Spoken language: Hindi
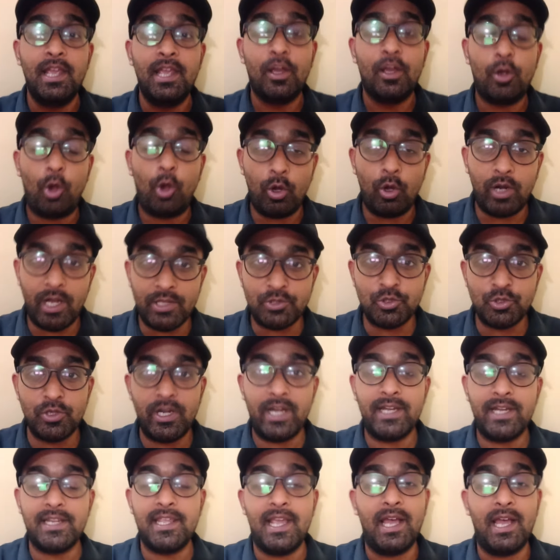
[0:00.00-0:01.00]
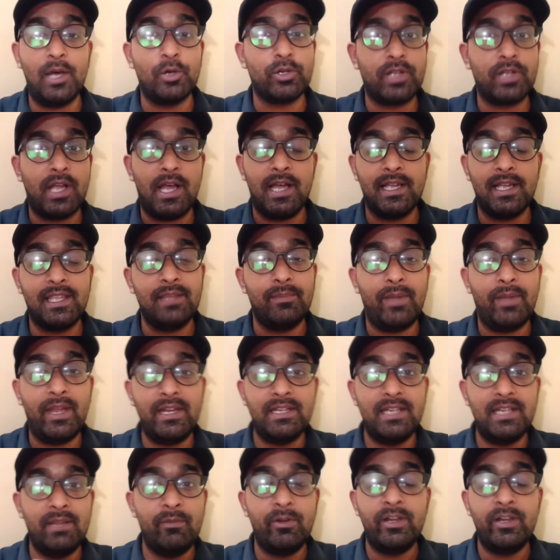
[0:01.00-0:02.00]
कॉन्ग्रेचुलेट किया और कहा कि भाई
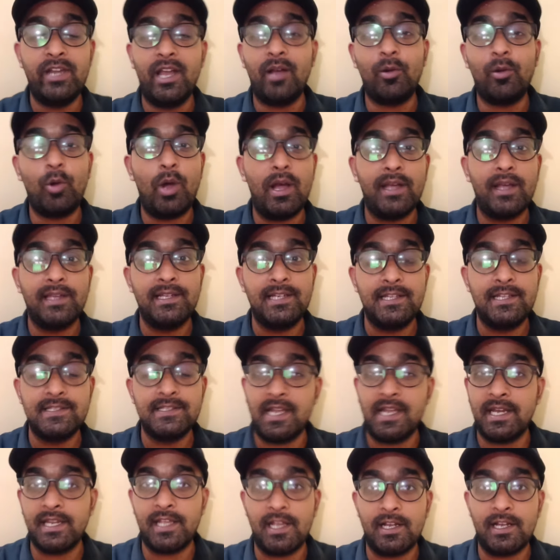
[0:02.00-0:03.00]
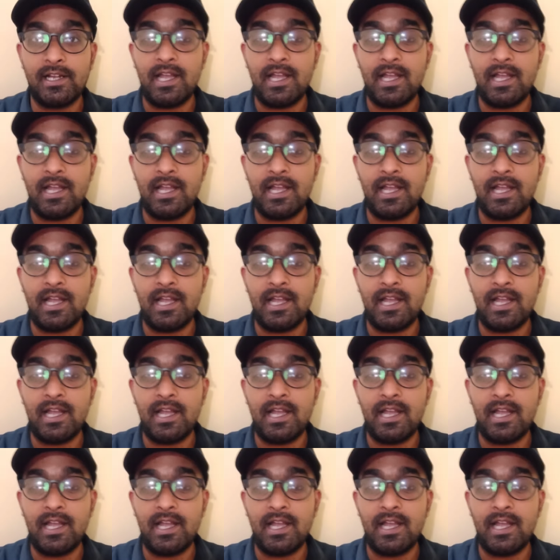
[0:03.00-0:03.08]
टीम इंडिया को आगे ले जाने का